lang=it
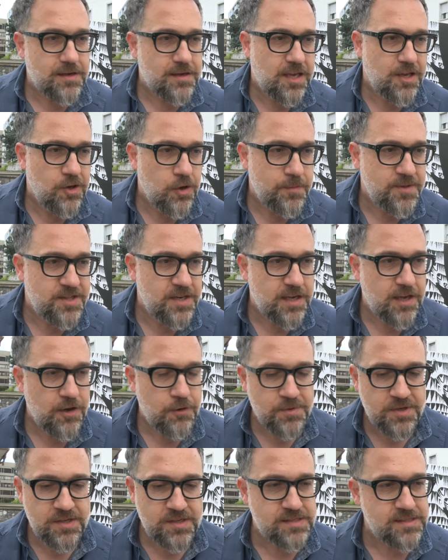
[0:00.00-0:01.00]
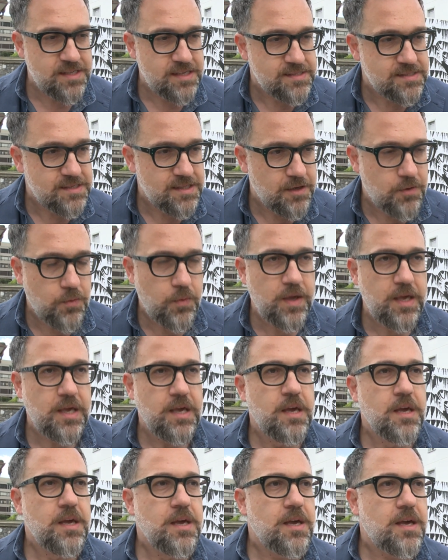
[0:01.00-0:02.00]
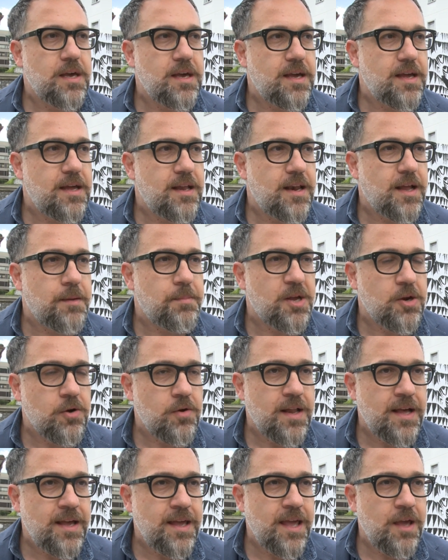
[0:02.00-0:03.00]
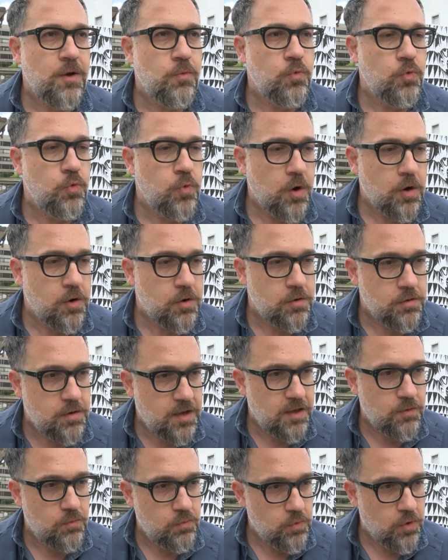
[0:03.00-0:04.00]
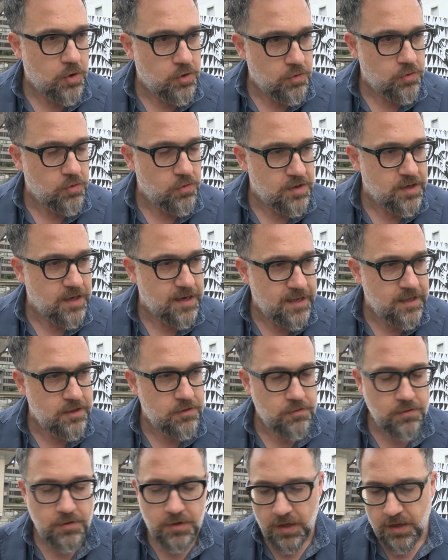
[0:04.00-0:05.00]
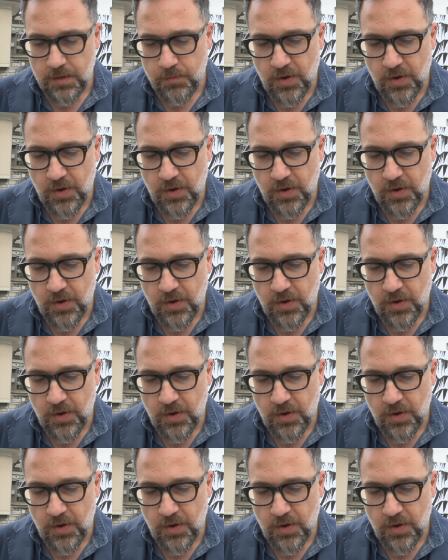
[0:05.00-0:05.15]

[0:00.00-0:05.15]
chilometri e chilometri di distanza da qui. Eh, la parola è un luogo, è un luogo concreto.